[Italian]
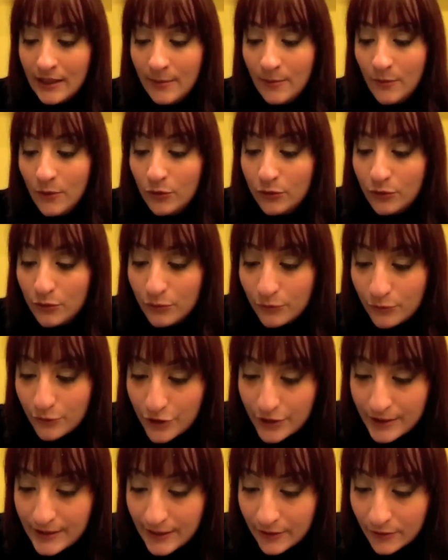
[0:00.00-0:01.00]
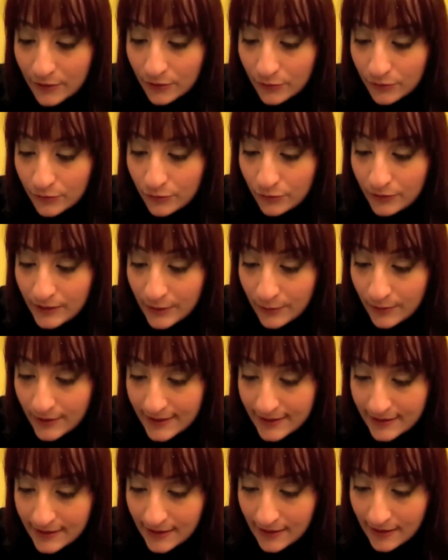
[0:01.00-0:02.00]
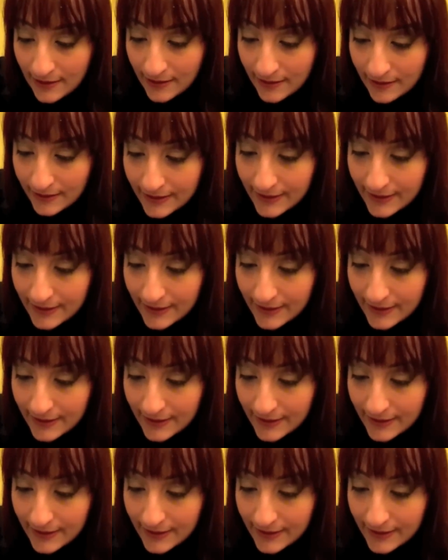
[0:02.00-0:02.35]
e molto lucidi, hanno tutti questa